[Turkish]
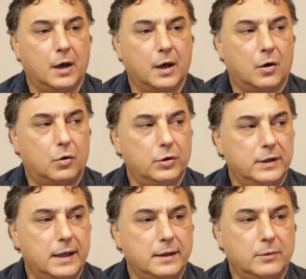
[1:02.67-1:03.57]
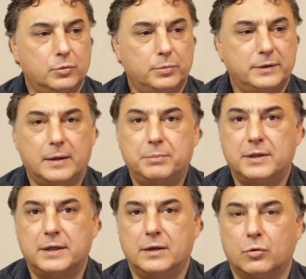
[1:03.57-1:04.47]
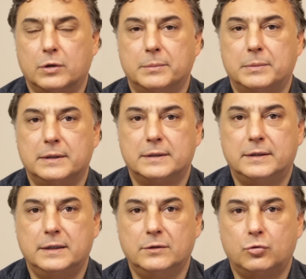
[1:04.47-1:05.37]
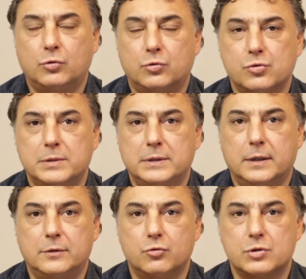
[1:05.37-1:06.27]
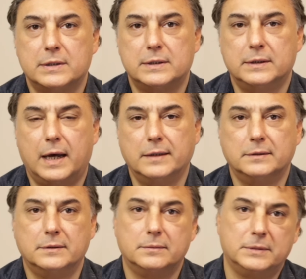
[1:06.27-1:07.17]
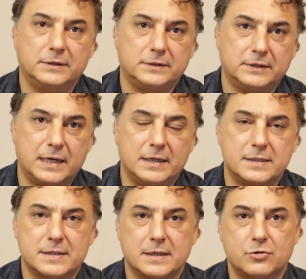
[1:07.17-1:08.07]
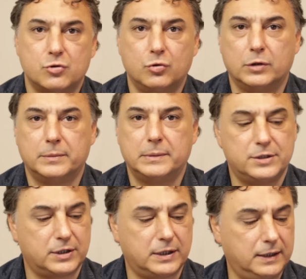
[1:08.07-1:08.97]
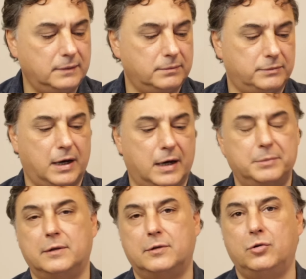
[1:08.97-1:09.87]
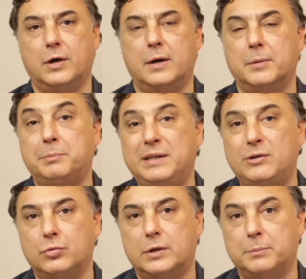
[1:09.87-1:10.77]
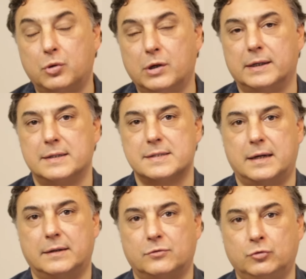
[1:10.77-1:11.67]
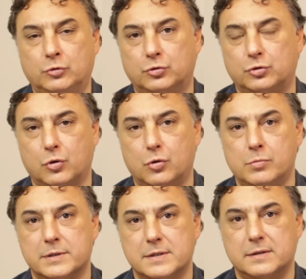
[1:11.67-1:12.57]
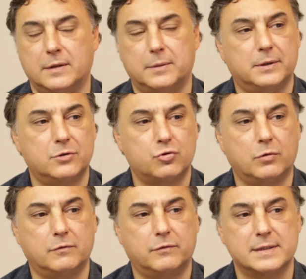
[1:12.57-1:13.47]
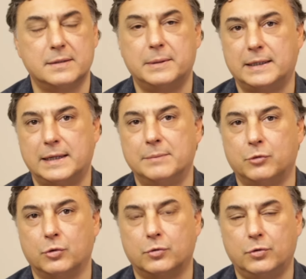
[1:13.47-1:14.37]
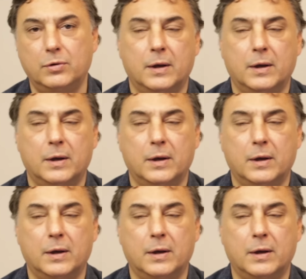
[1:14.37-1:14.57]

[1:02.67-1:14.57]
O nedenle bu bir tepki olabilirdi. 9000'lerin üzerinden bir realizasyon olabileceği tahmin ediliyordu ama bir günde bu kadar sert düşüş olması tabii ki çok fazla beklenmiyordu.